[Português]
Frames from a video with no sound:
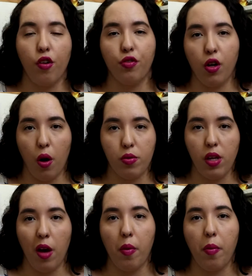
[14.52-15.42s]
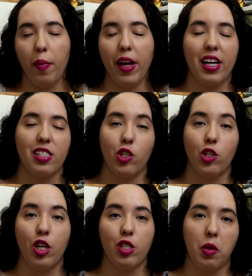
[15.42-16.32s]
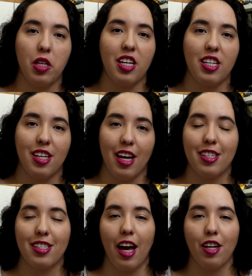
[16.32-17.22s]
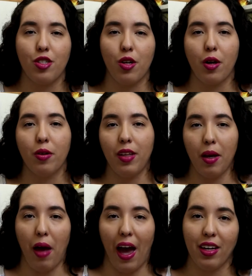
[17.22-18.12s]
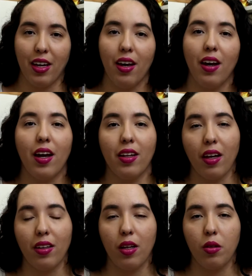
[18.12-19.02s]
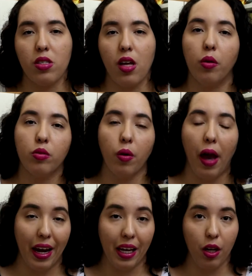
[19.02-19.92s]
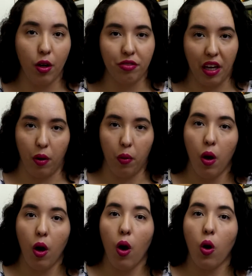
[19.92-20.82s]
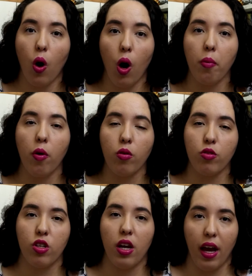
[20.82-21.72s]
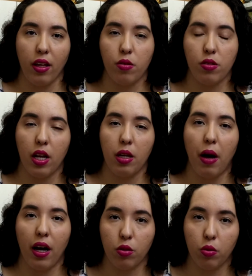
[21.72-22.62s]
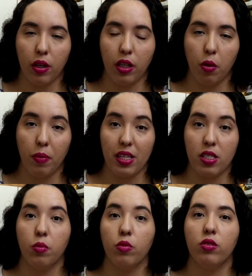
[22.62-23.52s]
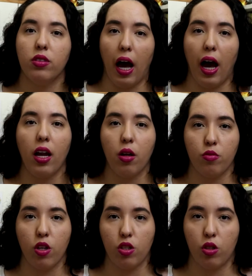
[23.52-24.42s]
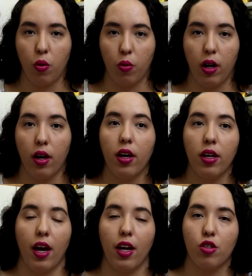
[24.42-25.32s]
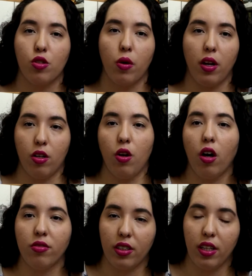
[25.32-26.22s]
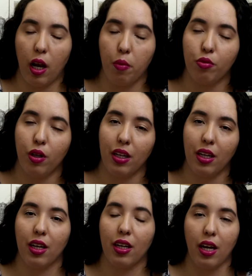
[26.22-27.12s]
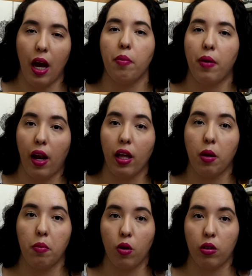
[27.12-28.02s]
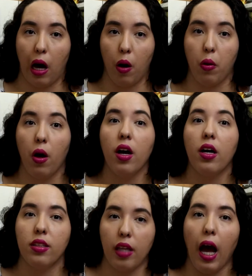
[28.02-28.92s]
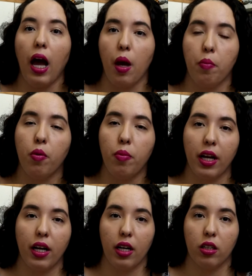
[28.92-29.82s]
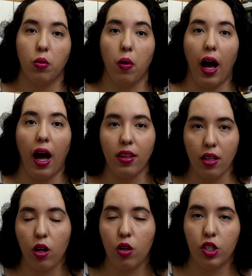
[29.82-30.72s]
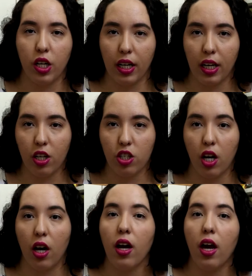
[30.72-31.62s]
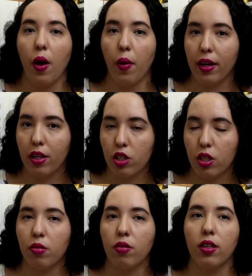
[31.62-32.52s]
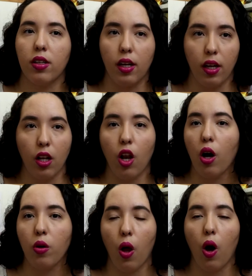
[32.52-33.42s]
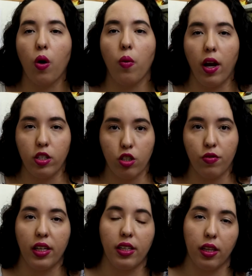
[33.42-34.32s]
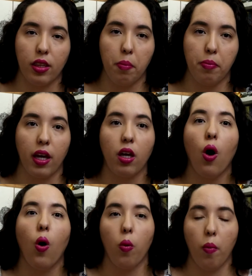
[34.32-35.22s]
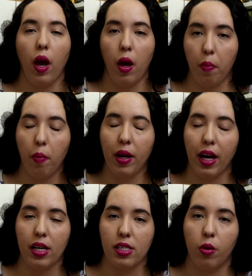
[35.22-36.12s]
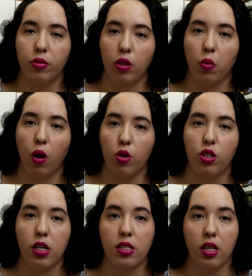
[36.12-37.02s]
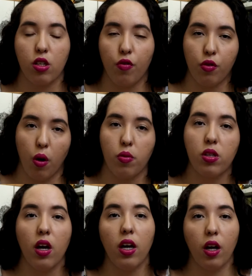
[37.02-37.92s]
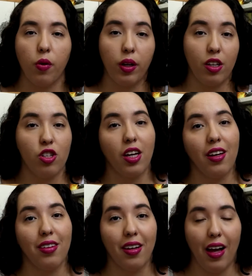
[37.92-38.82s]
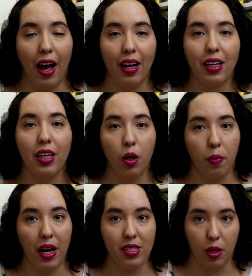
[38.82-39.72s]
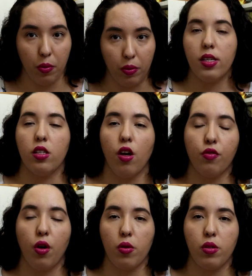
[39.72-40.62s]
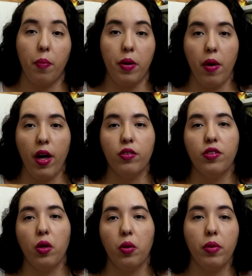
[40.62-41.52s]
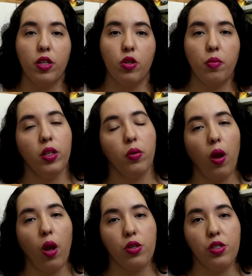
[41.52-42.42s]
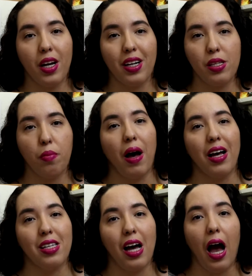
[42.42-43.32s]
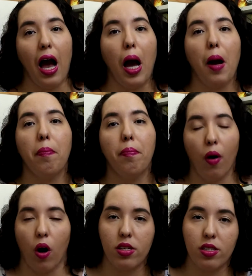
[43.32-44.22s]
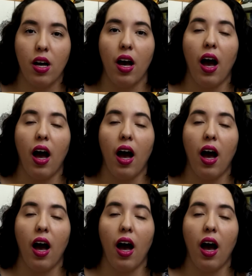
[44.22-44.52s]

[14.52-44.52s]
of Crows é uma publicação de 2016 da editora Gutenberg e tem tradução do Eric Novello. Como os direitos da Libardugo aqui no Brasil mudaram de editora e a editora nova dela por aqui, que é a Planeta Minotauro, tá republicando a trilogia Grisha, eu acredito que logo logo a gente vai ter também uma republicação da duologia Six of Crows e Crooked Kingdom aqui no Brasil. Six of Crows é o primeiro volume de uma duologia que se passa após